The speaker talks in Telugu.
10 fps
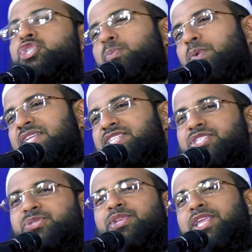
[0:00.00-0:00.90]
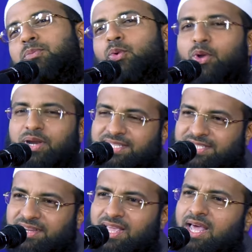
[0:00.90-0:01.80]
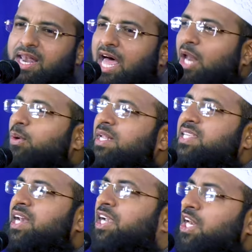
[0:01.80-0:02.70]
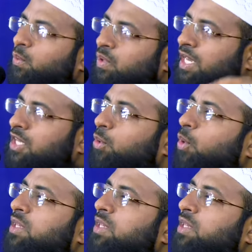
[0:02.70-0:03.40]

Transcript: శుభ్రం చేస్తుంది ఇది మూడో రీజన్ నాలుగో రీజన్ ఏంటి నువ్వు ఏది